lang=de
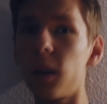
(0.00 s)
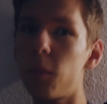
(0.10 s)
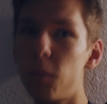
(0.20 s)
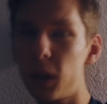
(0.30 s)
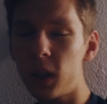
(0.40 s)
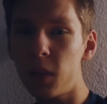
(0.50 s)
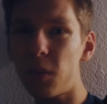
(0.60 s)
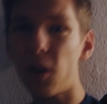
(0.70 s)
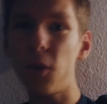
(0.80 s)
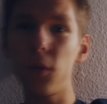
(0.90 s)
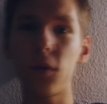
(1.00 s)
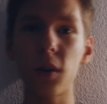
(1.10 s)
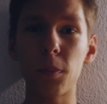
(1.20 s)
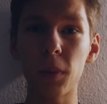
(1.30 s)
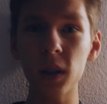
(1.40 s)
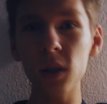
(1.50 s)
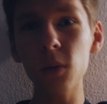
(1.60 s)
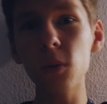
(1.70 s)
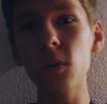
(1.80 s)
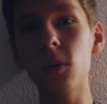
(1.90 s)
mitnehmen auf
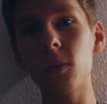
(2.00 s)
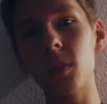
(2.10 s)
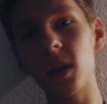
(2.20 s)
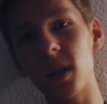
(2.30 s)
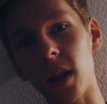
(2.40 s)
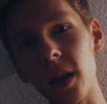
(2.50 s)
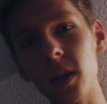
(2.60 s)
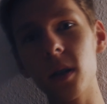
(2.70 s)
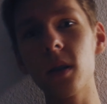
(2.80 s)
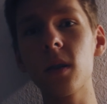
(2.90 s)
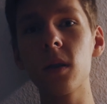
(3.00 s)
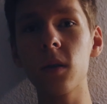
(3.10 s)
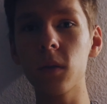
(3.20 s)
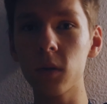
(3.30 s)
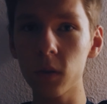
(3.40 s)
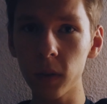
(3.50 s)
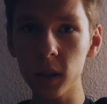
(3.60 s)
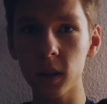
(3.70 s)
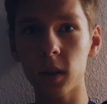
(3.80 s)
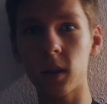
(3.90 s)
Verbesserungen und mit Zeiten und
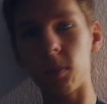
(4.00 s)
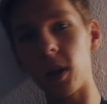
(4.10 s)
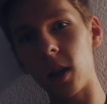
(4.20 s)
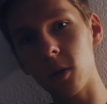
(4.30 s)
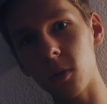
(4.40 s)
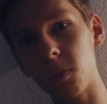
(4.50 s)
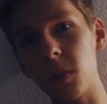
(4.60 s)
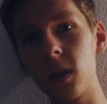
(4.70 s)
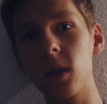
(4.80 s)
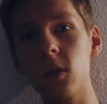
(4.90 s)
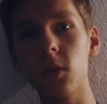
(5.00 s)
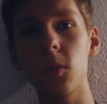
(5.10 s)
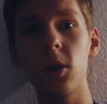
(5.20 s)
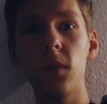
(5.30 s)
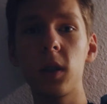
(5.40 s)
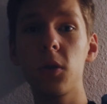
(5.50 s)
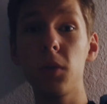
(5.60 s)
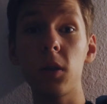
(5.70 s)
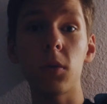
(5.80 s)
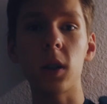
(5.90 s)
sowas, dass man halt so ein bisschen so eine Motivation
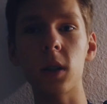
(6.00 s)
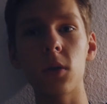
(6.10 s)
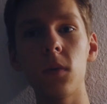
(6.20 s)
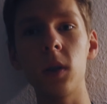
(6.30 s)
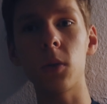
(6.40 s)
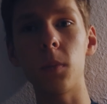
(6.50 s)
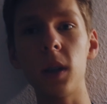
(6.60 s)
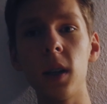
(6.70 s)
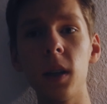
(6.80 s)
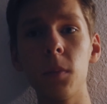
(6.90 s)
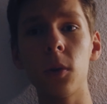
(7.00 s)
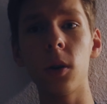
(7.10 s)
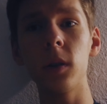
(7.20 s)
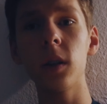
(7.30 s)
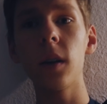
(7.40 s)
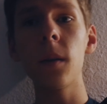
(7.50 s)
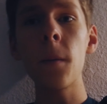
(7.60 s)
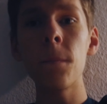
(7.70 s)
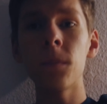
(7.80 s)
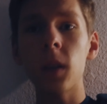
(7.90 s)
hat und ihr das irgendwie so miterleben könnt.
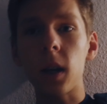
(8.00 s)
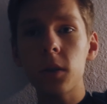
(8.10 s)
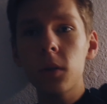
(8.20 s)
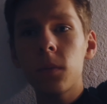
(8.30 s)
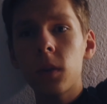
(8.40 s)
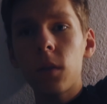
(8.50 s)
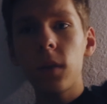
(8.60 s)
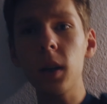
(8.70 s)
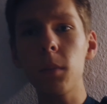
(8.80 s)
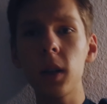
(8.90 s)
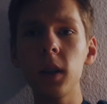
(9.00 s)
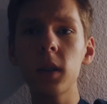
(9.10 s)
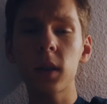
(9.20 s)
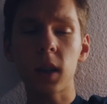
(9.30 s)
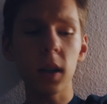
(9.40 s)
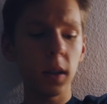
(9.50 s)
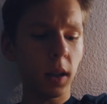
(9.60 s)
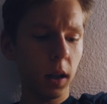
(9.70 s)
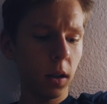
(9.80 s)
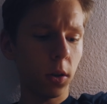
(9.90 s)
Also wäre mal eine interessante
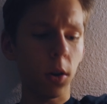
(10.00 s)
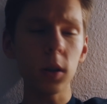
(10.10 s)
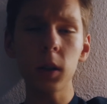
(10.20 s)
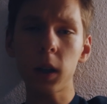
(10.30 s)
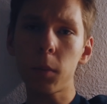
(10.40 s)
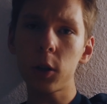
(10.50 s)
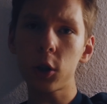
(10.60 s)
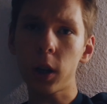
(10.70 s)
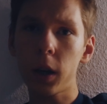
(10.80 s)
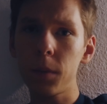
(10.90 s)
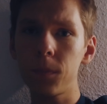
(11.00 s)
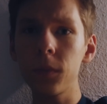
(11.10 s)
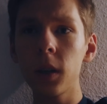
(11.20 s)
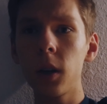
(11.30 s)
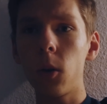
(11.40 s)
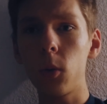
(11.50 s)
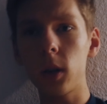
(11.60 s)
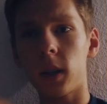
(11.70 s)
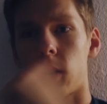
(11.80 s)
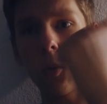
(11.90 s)
Sache. Könnt ihr ja mal schreiben
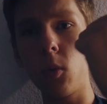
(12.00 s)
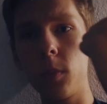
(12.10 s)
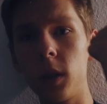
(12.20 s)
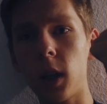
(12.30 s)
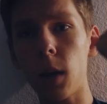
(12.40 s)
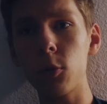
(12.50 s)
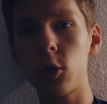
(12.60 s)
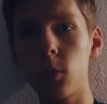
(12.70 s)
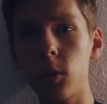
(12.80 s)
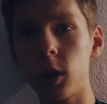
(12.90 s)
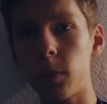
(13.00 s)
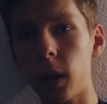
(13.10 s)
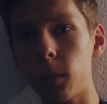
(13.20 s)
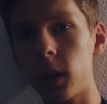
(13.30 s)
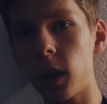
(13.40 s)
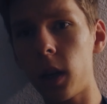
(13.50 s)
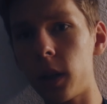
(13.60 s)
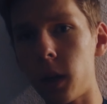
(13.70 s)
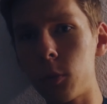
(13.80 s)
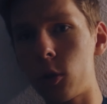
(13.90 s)
oder da oben in die Abstimmung. Ich pack mal da
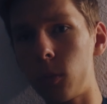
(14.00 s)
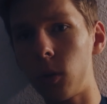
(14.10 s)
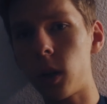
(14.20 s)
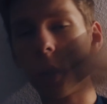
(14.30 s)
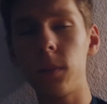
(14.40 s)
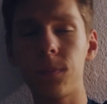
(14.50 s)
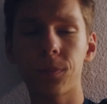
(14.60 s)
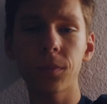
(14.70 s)
eine Abstimmung rein.